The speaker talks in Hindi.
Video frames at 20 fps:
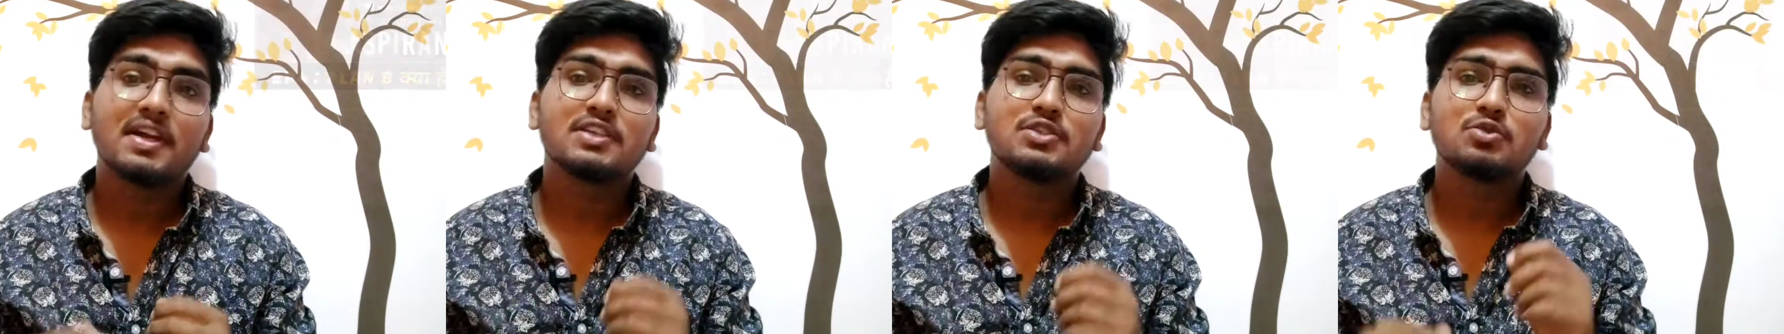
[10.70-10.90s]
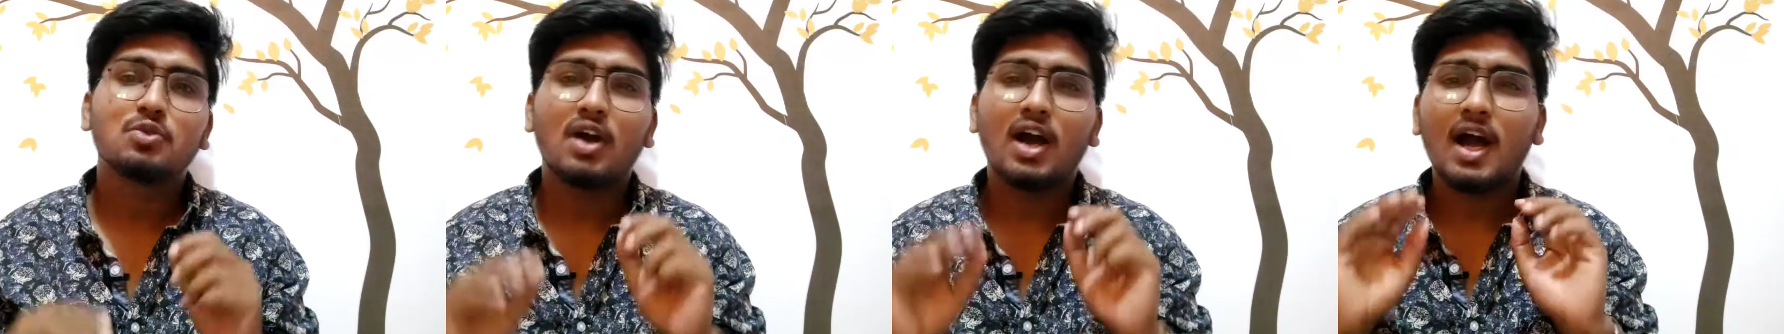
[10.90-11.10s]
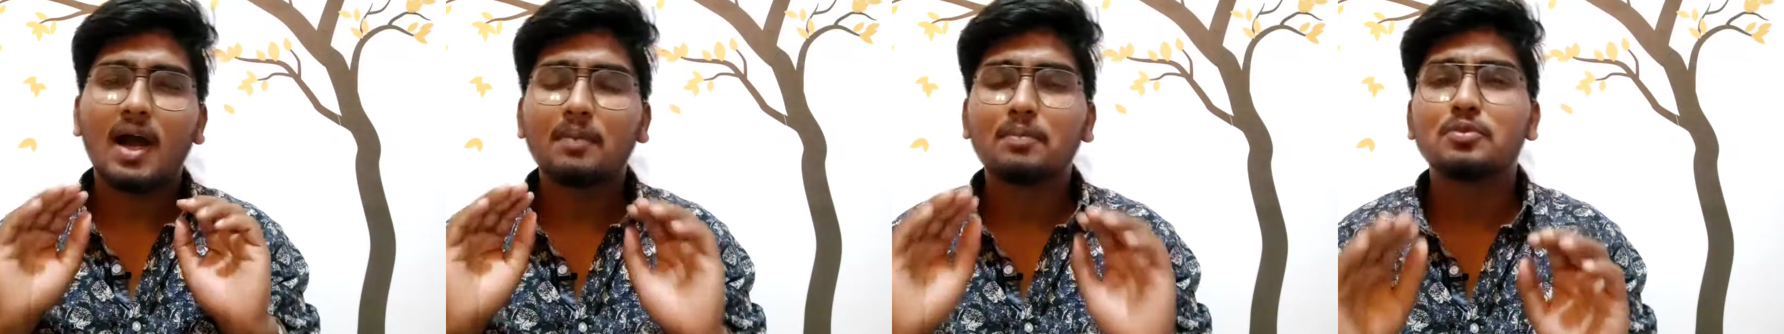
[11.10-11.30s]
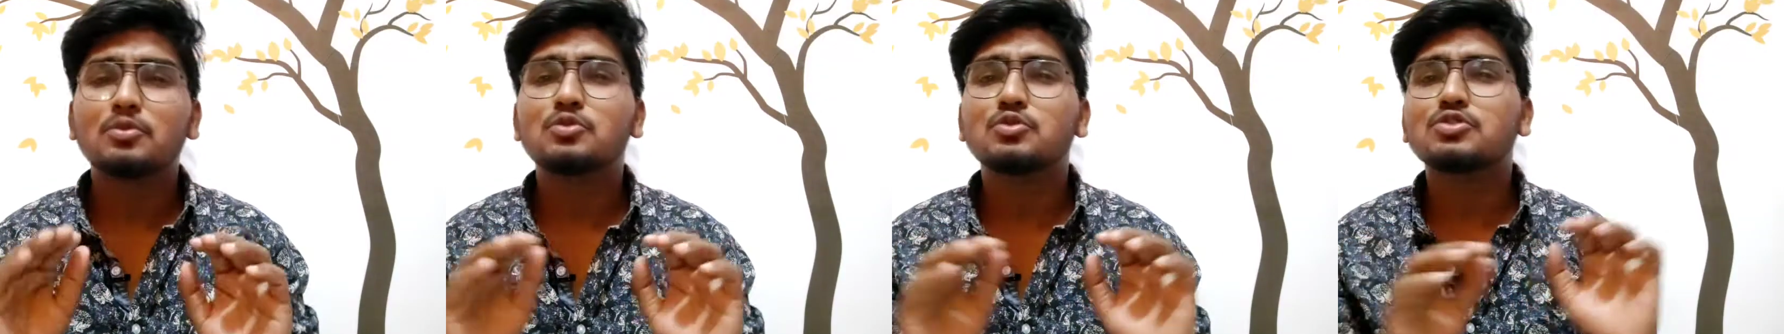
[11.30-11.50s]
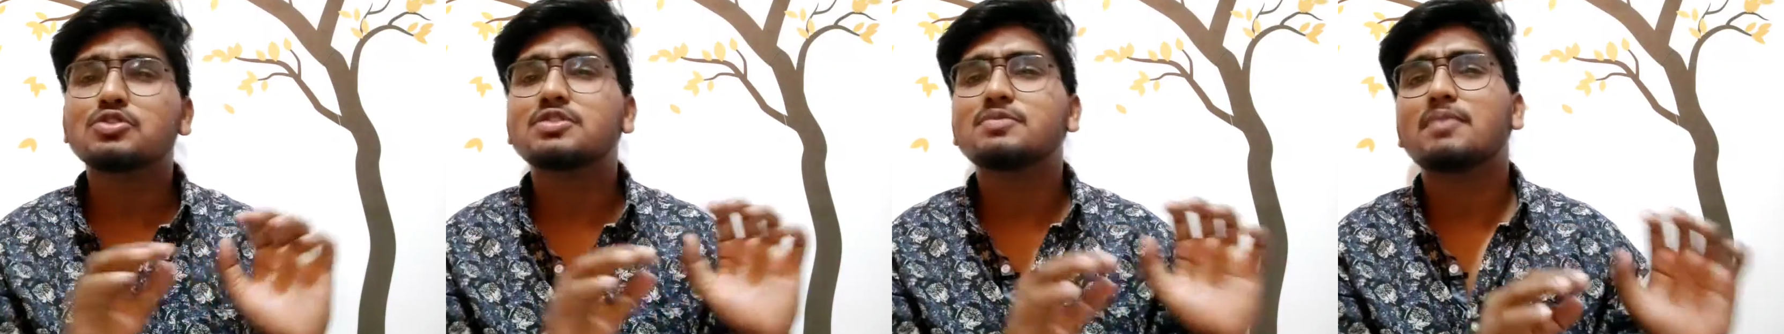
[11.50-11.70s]
हैं जो आप
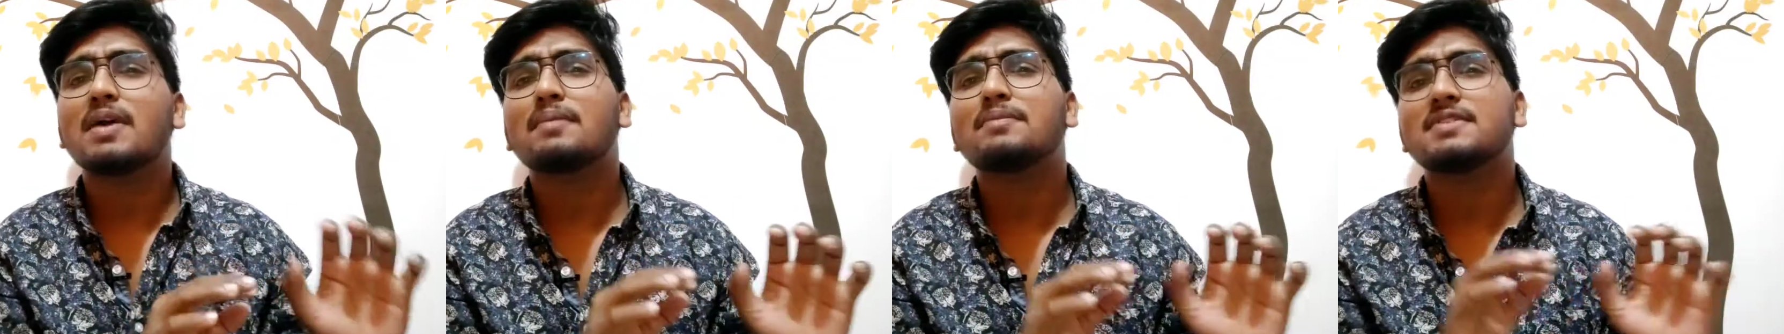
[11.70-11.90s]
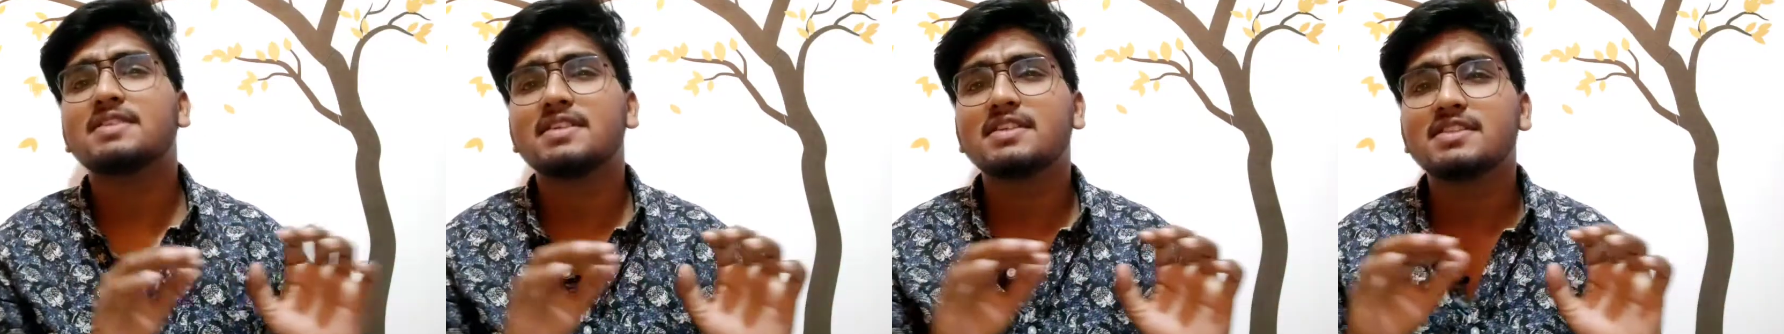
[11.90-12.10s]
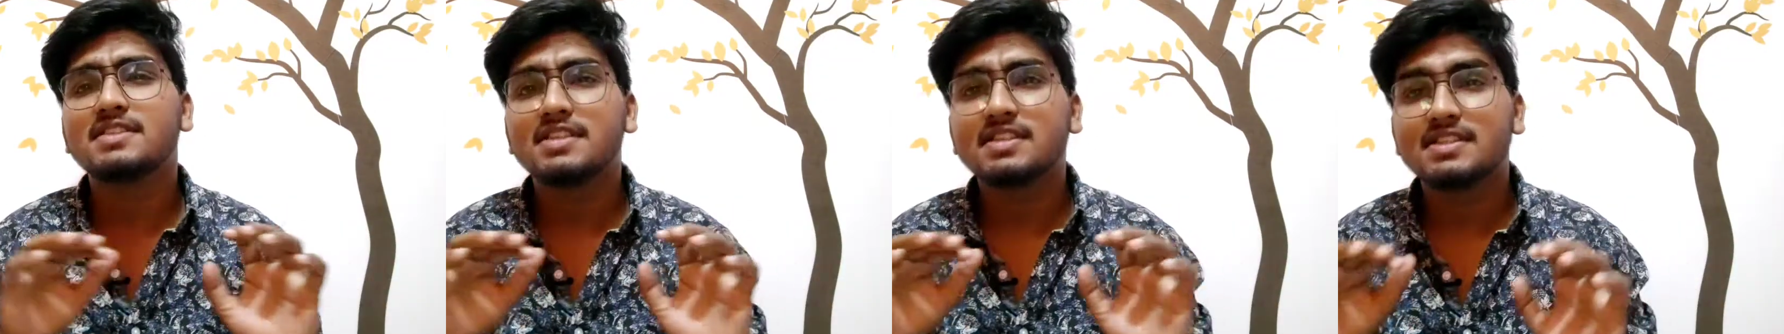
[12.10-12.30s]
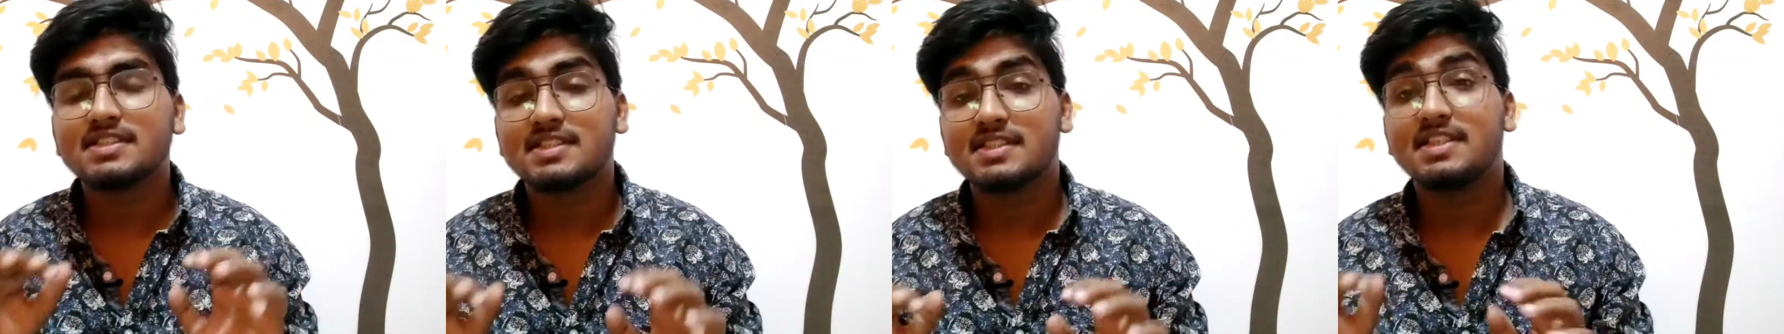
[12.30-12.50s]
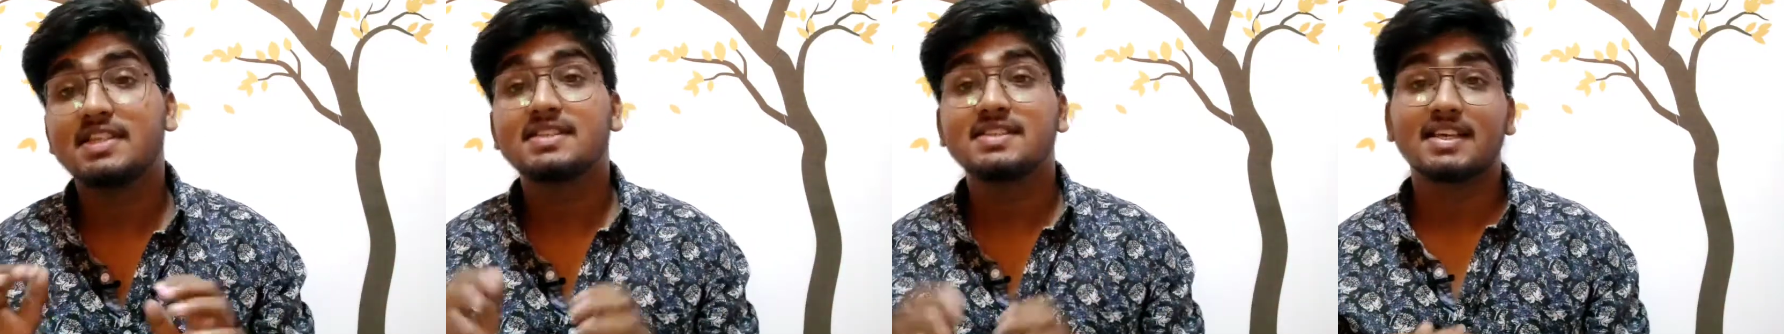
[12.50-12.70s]
उस वेब सीरीज से
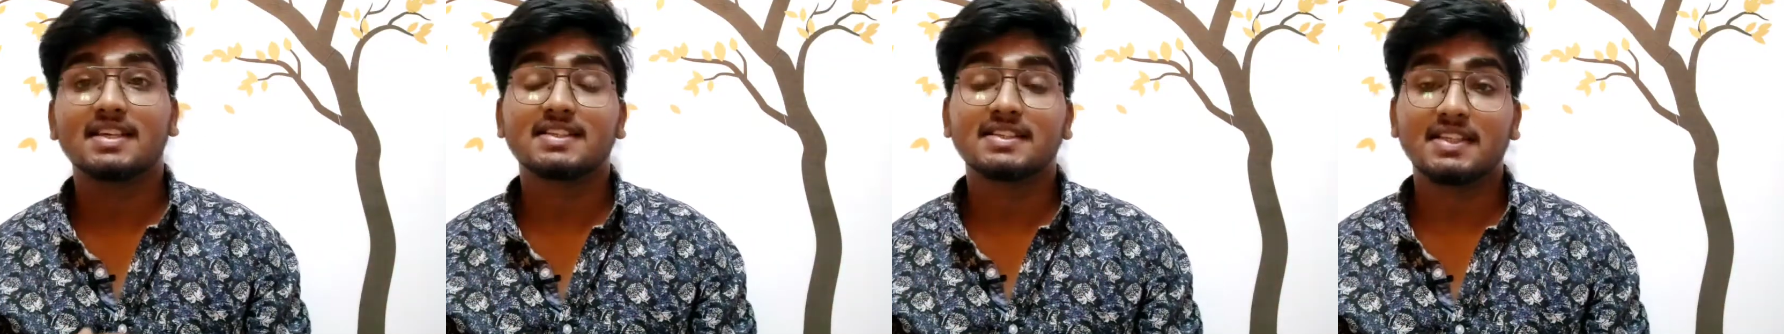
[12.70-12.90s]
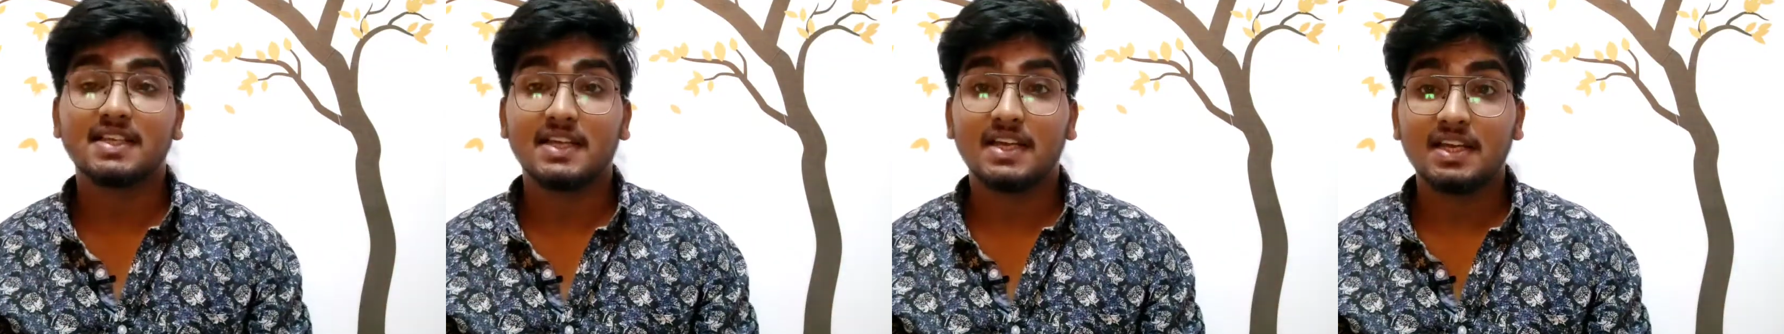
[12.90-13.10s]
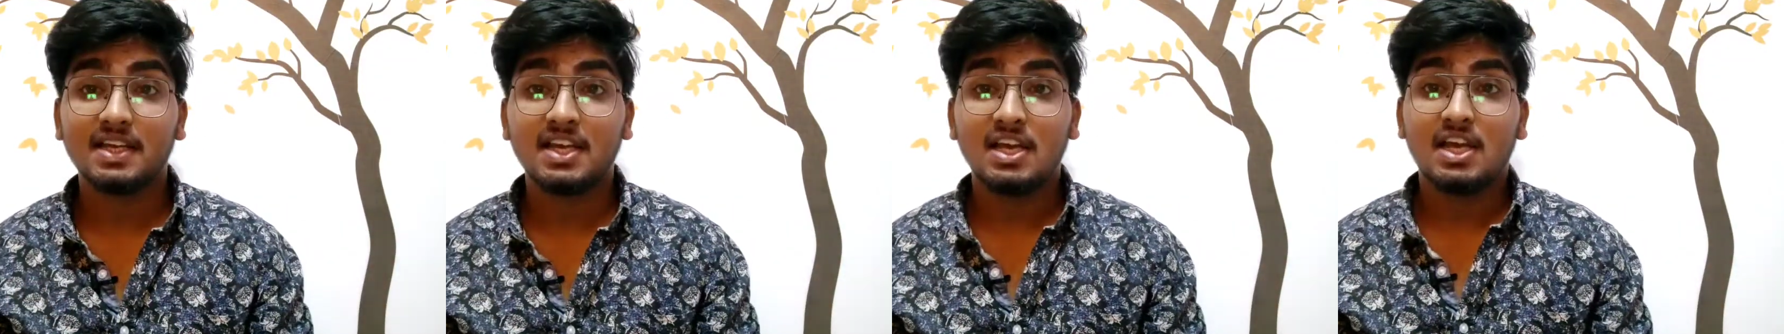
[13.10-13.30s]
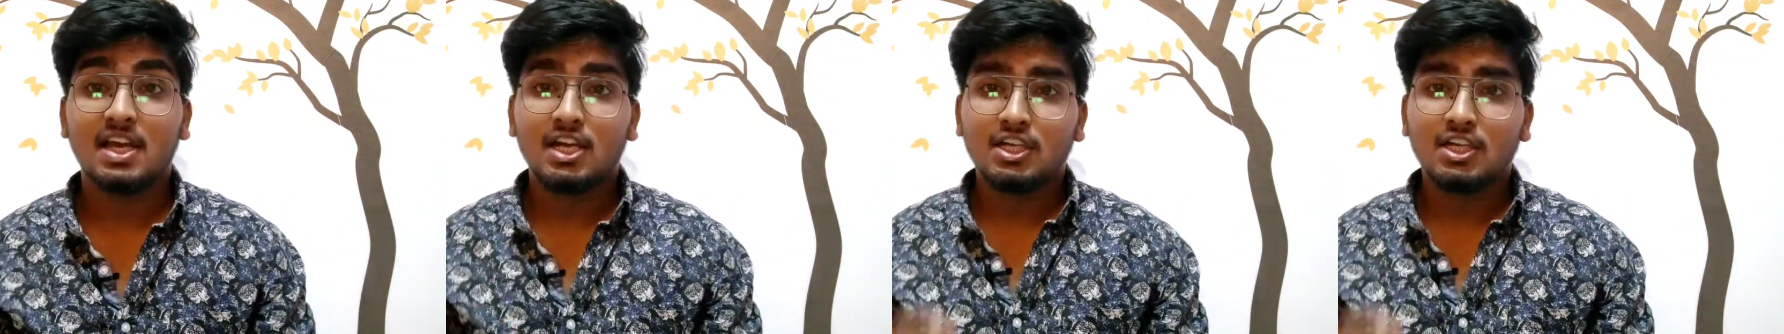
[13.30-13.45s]
सीख सकते हैं